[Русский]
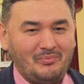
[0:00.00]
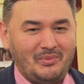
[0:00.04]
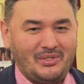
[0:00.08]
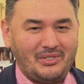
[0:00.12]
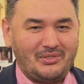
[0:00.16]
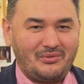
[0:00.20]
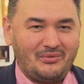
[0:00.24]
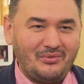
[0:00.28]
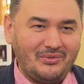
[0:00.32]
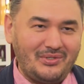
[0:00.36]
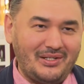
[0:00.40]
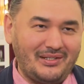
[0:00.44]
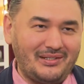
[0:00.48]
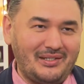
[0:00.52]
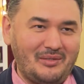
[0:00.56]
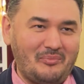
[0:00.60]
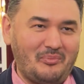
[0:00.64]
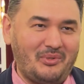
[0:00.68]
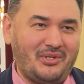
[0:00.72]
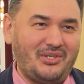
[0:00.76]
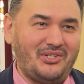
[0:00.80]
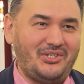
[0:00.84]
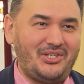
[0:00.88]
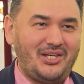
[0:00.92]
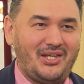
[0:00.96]
Москву, когда
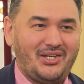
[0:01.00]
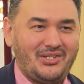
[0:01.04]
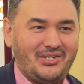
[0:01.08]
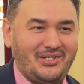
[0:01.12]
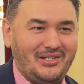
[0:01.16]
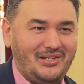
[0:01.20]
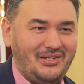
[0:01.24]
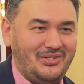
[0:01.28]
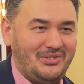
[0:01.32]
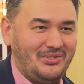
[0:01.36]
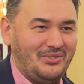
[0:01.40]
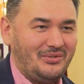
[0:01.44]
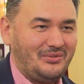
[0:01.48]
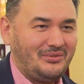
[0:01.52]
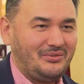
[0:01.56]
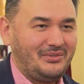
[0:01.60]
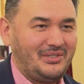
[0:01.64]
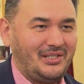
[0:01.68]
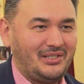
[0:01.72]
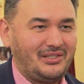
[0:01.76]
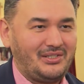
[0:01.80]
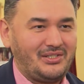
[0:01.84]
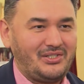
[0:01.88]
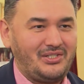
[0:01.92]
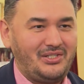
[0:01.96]
приезжаешь или еще
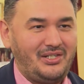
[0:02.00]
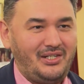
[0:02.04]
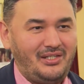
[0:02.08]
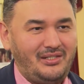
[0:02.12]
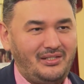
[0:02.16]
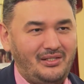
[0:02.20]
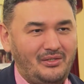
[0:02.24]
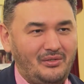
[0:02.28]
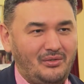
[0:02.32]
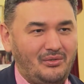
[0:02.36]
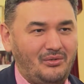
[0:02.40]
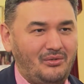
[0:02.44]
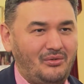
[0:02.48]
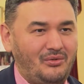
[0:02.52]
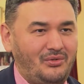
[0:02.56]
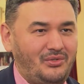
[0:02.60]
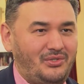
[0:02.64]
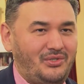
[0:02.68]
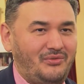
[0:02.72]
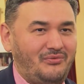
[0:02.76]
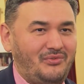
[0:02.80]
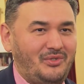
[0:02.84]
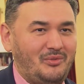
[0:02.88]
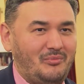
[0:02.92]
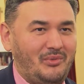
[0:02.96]
куда-то, зритель
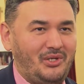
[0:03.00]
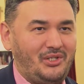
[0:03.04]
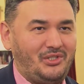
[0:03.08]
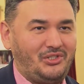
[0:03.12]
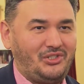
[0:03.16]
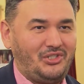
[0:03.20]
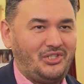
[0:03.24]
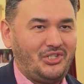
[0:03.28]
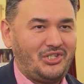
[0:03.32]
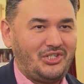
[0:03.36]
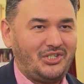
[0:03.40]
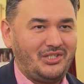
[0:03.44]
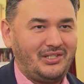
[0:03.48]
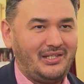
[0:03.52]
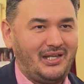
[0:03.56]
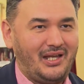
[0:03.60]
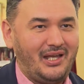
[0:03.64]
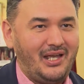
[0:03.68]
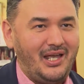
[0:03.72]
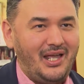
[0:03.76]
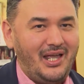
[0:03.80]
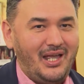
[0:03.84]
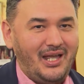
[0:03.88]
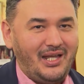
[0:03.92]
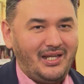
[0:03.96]
очень внимательно, тишина.
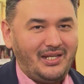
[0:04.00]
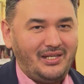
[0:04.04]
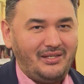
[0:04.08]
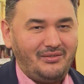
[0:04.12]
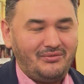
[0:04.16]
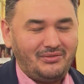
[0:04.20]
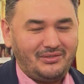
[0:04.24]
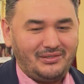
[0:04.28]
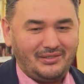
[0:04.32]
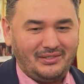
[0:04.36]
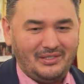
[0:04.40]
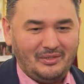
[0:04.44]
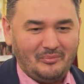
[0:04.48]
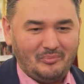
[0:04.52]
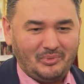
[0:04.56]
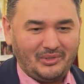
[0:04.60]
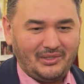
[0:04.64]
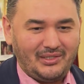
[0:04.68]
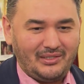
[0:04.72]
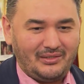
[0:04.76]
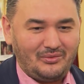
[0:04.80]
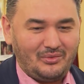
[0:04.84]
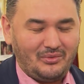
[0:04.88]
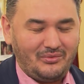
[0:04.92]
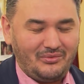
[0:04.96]
И вот
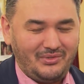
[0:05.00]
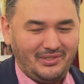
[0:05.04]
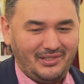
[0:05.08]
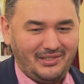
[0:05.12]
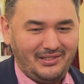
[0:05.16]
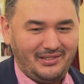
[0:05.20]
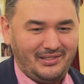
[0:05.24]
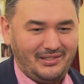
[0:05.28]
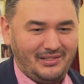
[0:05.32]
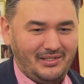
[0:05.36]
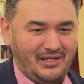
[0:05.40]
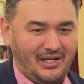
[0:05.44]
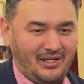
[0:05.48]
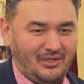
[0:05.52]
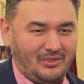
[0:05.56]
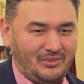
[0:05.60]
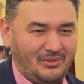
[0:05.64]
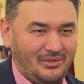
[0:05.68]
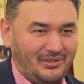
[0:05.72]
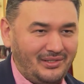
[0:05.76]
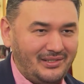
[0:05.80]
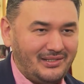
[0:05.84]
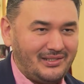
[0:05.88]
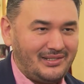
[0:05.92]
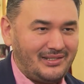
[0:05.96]
неподготовленный
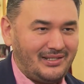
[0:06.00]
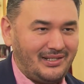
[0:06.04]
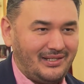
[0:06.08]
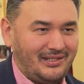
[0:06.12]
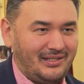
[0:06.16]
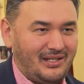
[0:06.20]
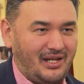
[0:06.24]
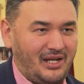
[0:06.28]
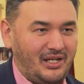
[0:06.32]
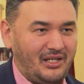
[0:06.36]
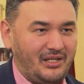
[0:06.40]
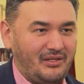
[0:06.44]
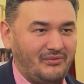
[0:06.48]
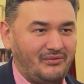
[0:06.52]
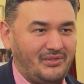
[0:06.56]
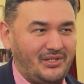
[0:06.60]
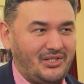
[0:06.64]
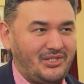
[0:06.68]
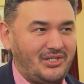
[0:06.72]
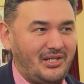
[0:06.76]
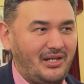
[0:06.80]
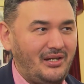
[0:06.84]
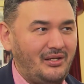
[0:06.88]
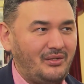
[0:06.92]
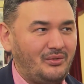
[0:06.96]
актер национальный
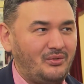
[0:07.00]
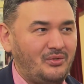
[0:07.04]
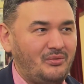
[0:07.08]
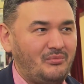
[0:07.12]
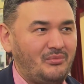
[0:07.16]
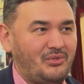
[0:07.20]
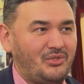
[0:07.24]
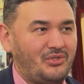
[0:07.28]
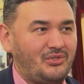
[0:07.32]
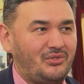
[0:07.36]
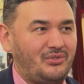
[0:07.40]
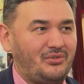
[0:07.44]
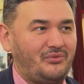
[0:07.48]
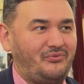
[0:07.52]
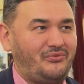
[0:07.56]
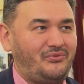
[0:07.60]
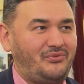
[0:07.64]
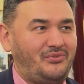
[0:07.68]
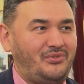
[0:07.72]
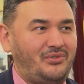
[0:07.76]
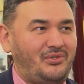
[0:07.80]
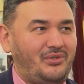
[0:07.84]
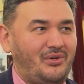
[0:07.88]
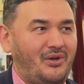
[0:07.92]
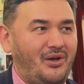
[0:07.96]
вначале думает, что
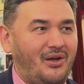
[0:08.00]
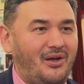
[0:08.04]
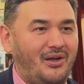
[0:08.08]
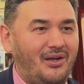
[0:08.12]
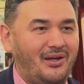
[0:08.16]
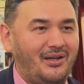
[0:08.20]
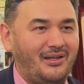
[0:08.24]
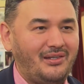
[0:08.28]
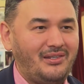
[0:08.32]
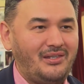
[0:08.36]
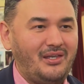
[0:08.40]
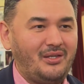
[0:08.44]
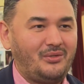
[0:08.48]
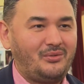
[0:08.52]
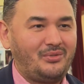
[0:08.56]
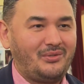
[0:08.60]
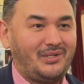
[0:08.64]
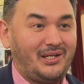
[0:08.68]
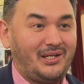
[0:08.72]
все, нету